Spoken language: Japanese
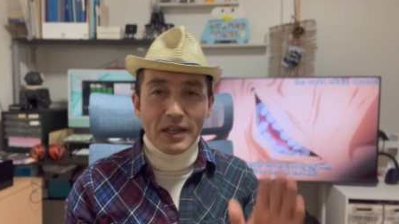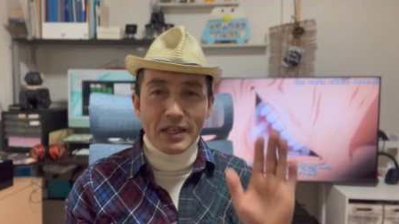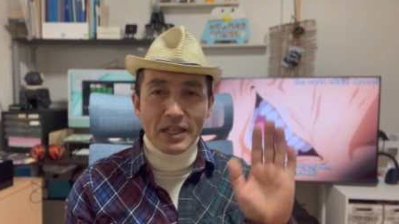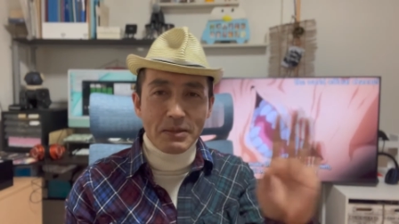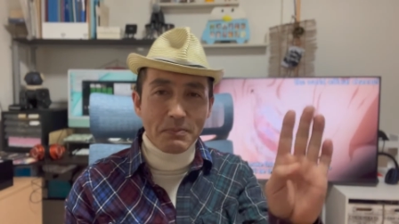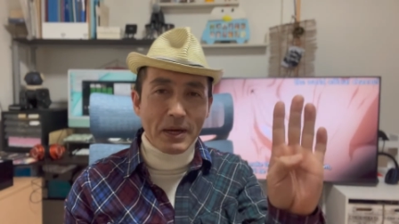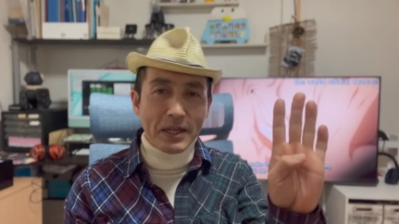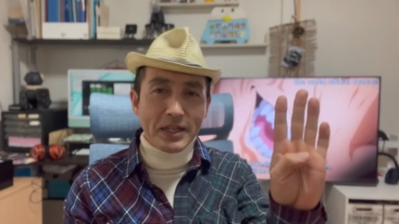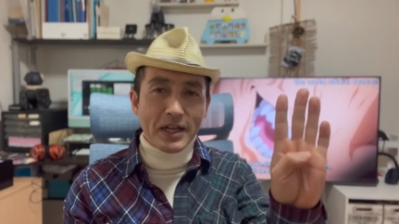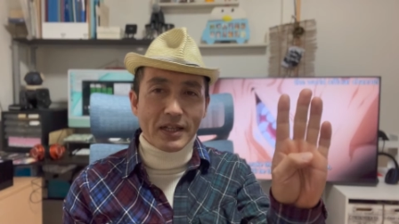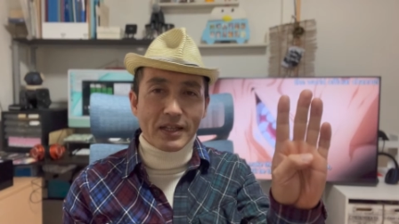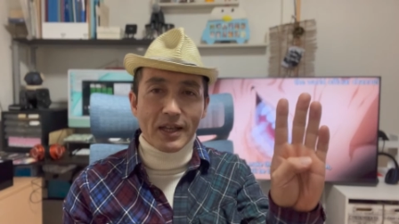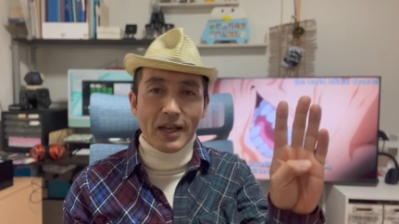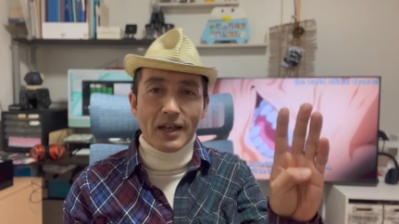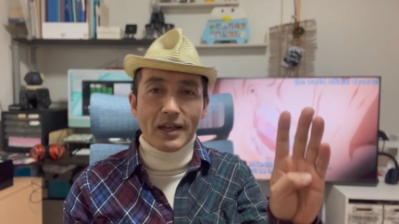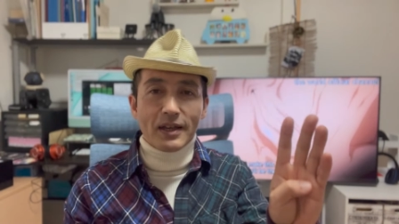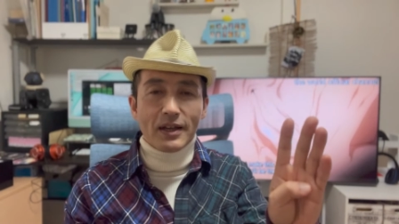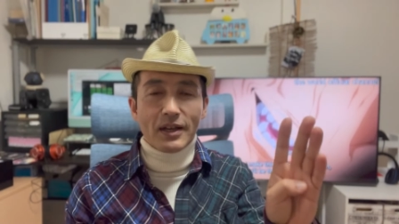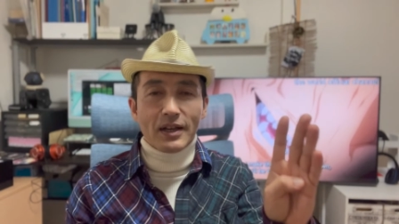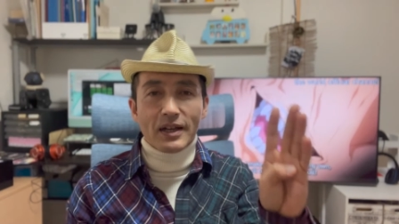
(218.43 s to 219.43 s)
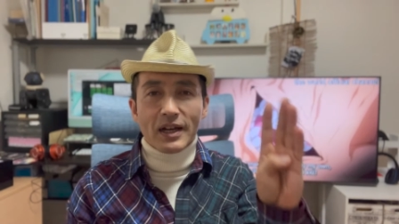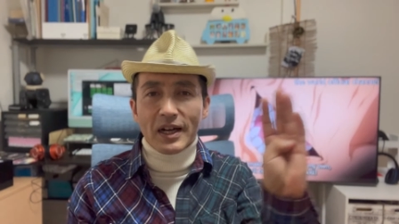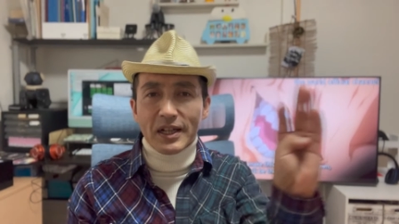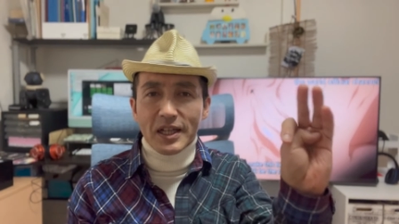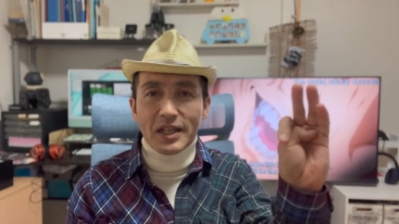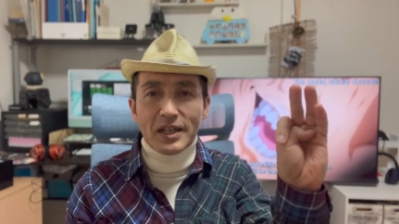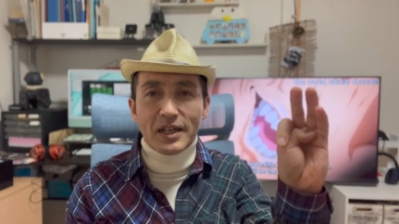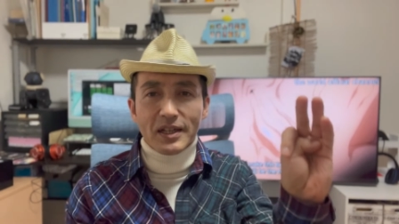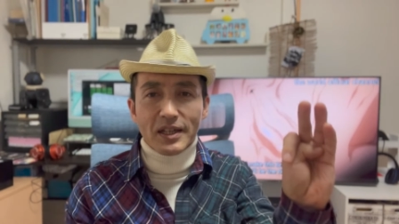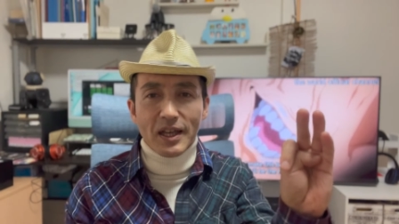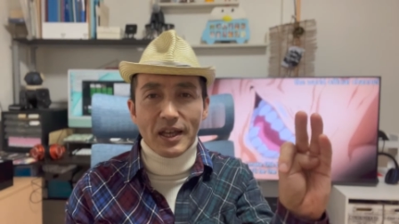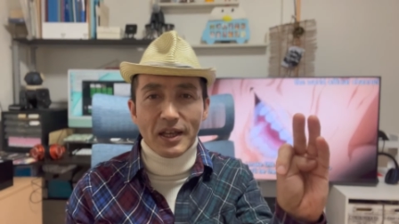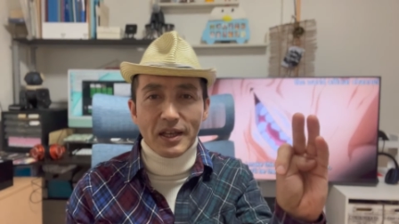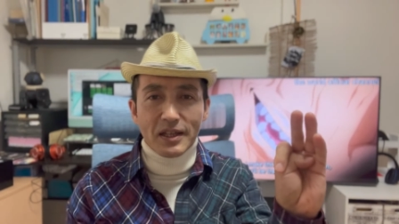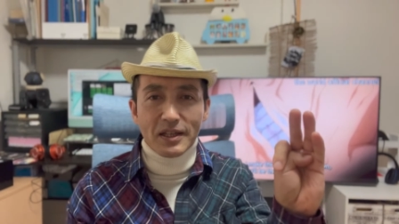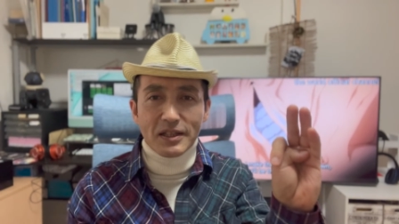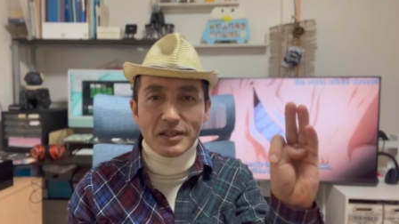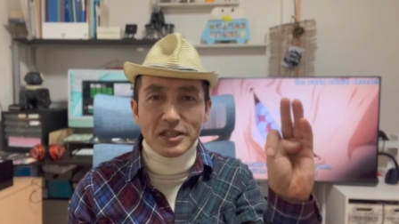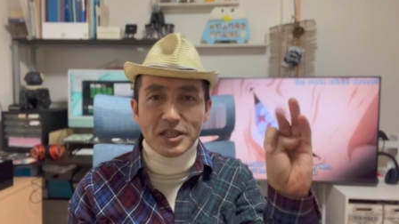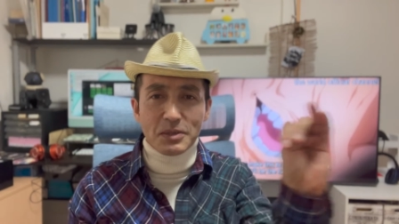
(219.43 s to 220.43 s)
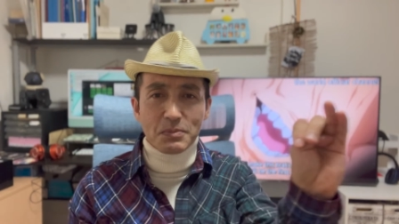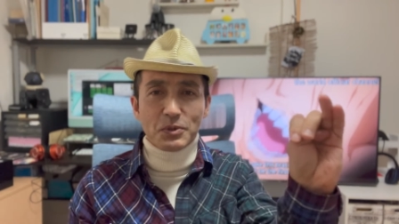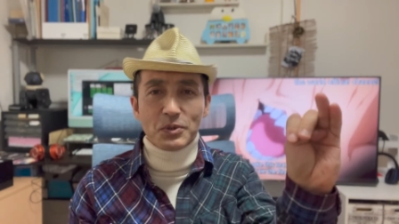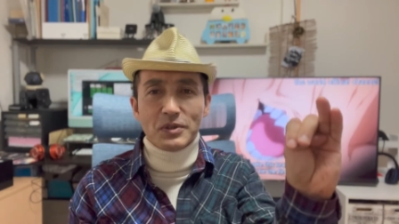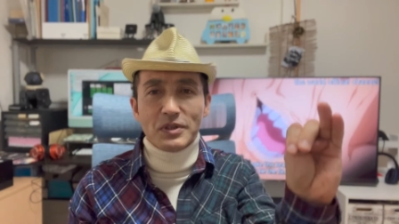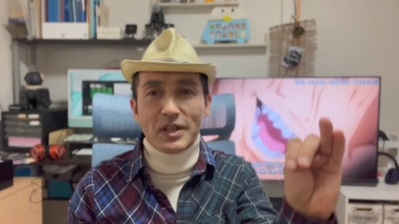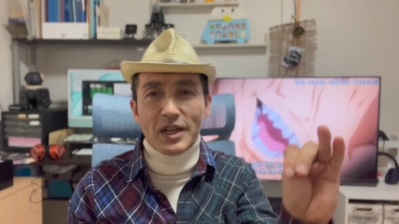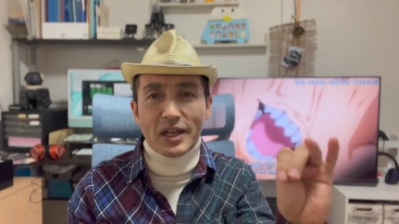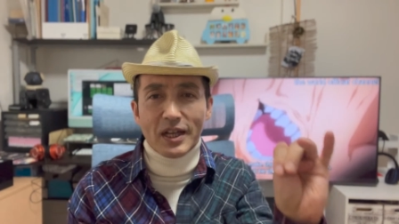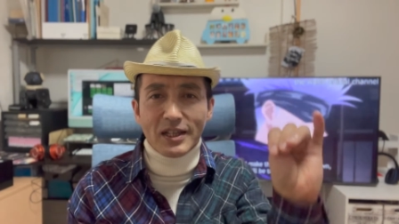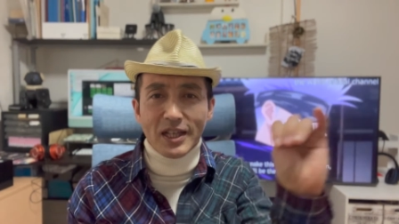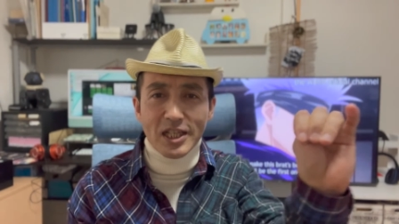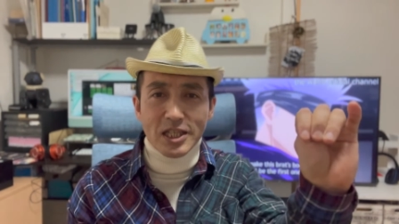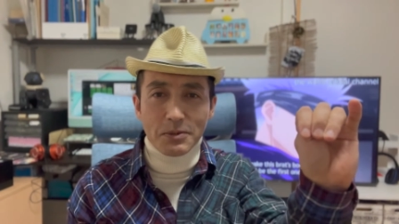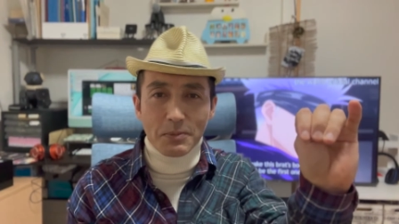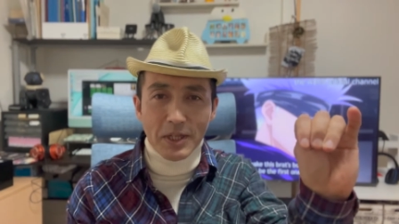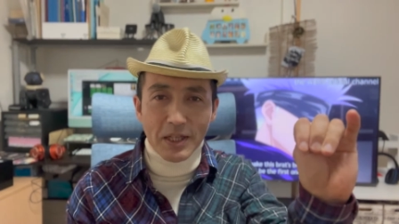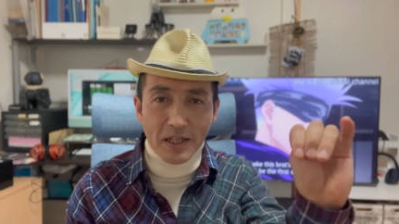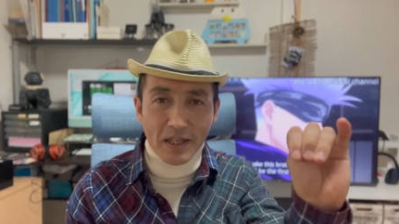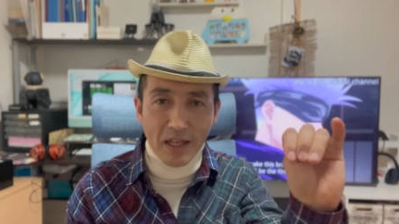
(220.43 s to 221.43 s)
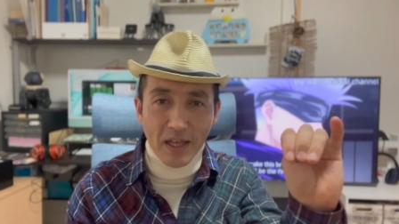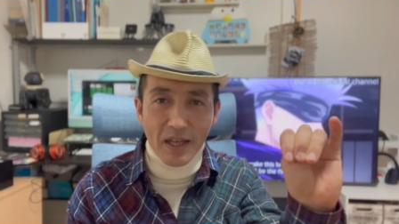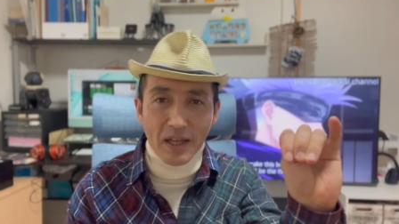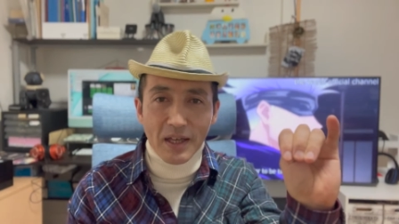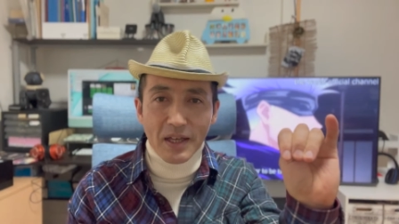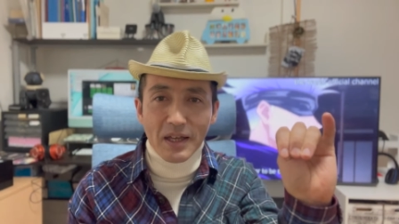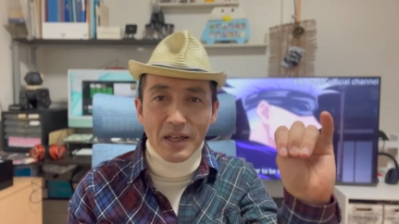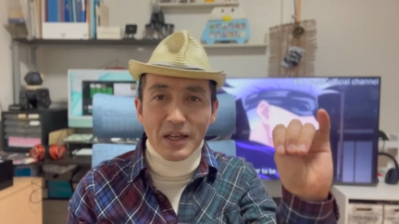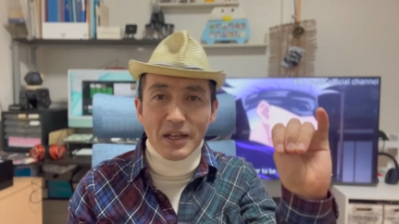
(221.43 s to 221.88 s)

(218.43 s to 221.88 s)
今だけ金だけ自分だけ立場だけ